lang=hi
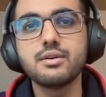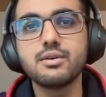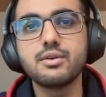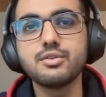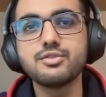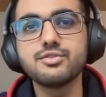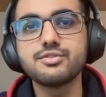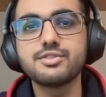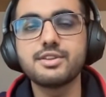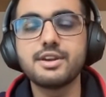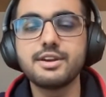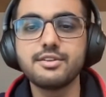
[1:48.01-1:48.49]

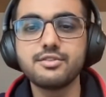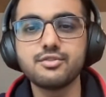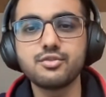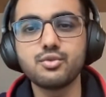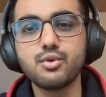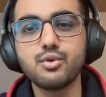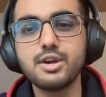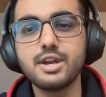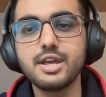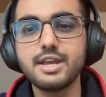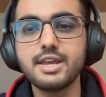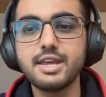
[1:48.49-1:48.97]
कुछ
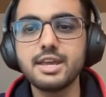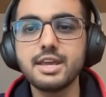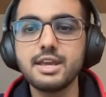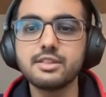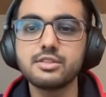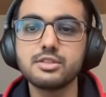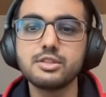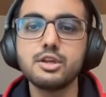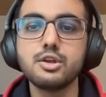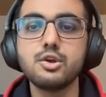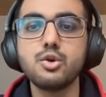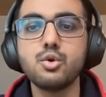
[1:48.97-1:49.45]
थ्रेशोल्ड है कि
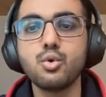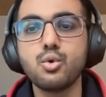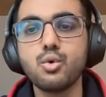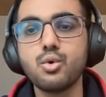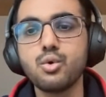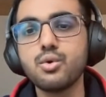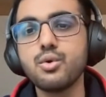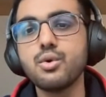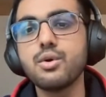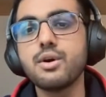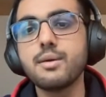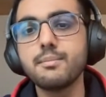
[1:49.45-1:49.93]
इतने
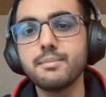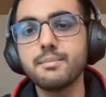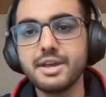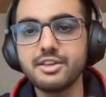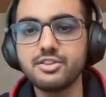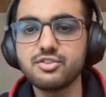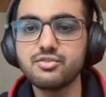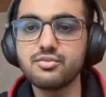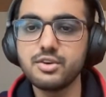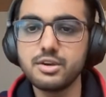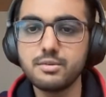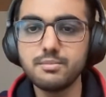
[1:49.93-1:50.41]
लोगों को हम
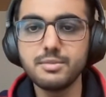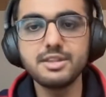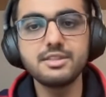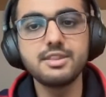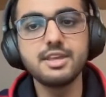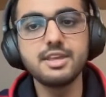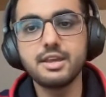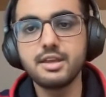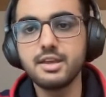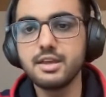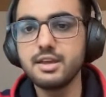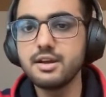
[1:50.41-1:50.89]
एच वन बी
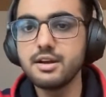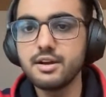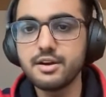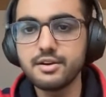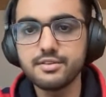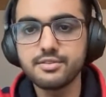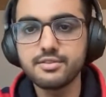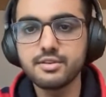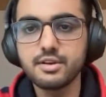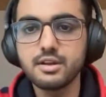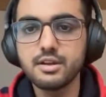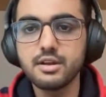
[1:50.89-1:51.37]
देंगे
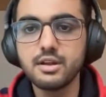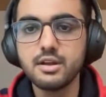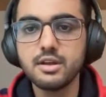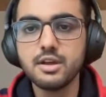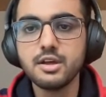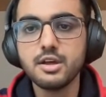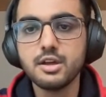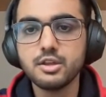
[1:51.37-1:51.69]
हर साल